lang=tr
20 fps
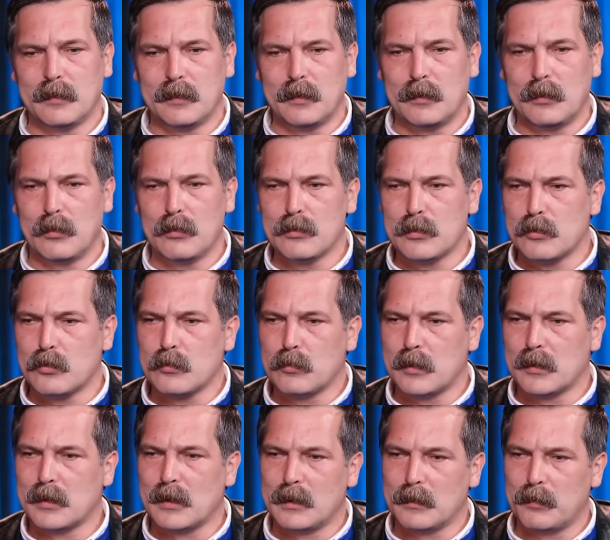önce
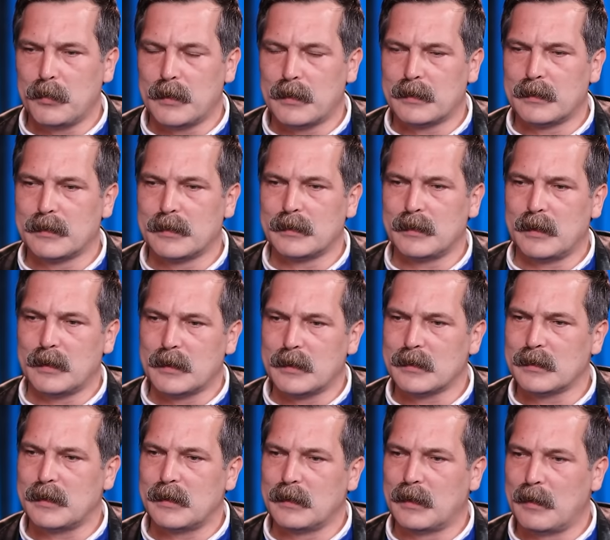Cumhuriyet Halk Partisi
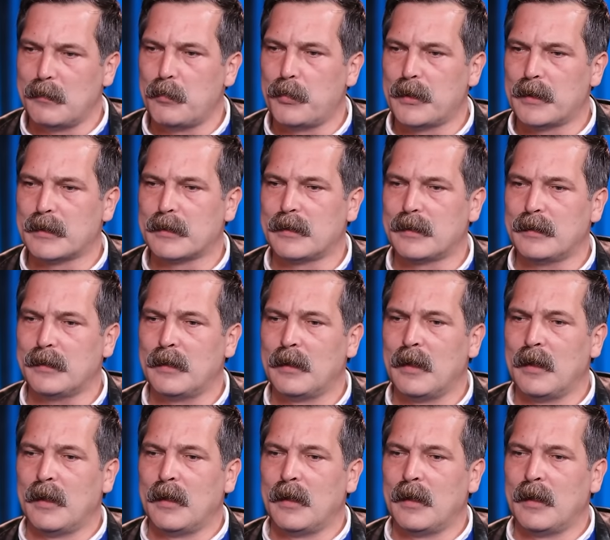arkasından DEM Parti